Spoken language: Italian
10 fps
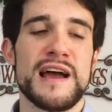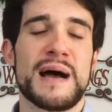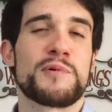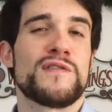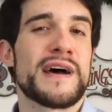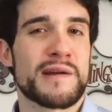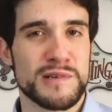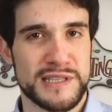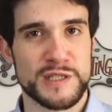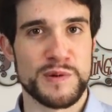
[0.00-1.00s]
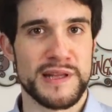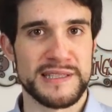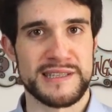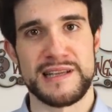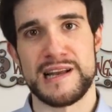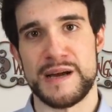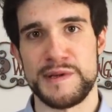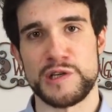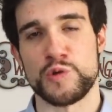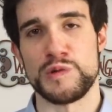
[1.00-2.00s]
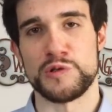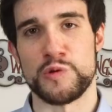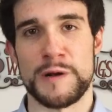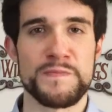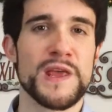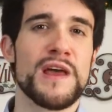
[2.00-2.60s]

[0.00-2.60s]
a provare questa esperienza della camicia su misura.